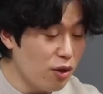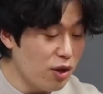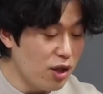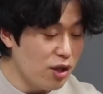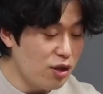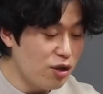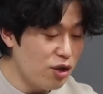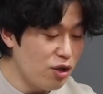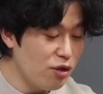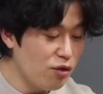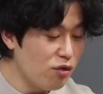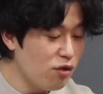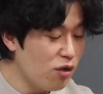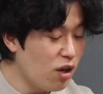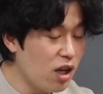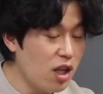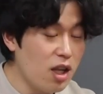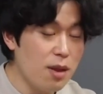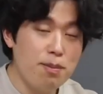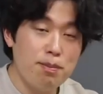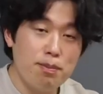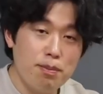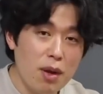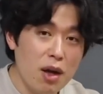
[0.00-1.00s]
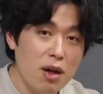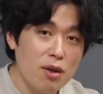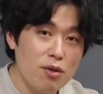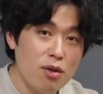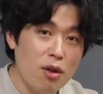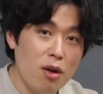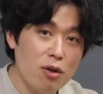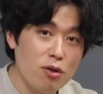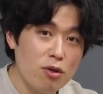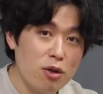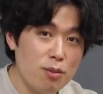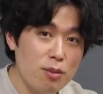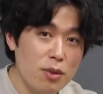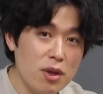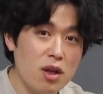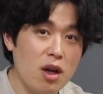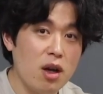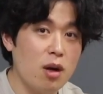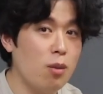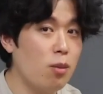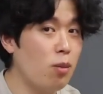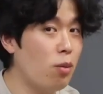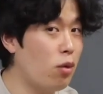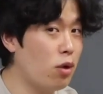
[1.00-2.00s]
이 친구가 입방정을
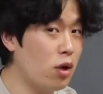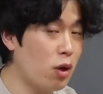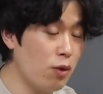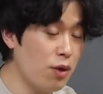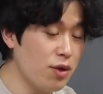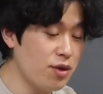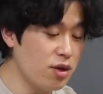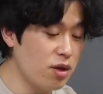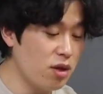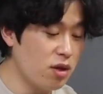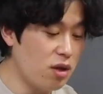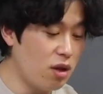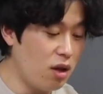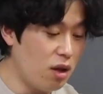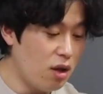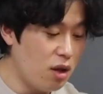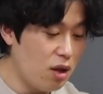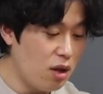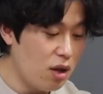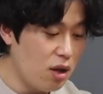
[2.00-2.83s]
떱니다. 뭐라고 했을까?